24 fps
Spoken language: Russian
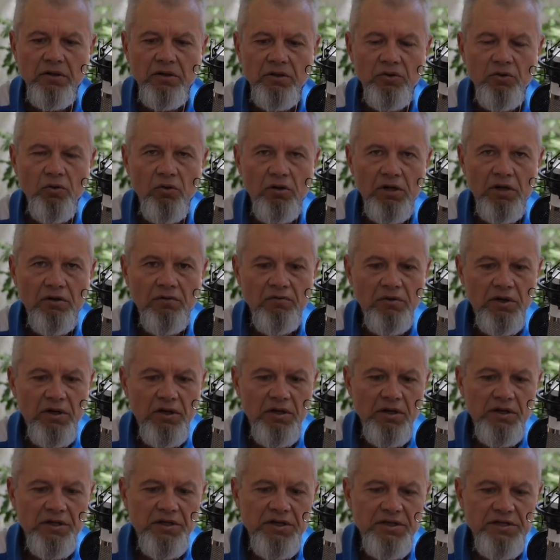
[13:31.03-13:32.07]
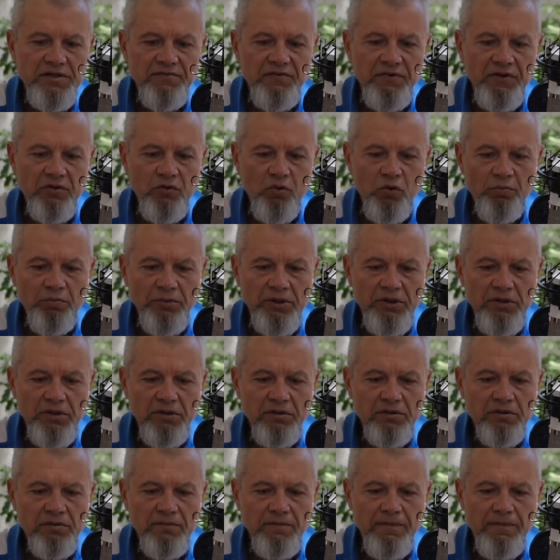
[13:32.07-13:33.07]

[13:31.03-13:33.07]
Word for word: долларов. Есть фантомное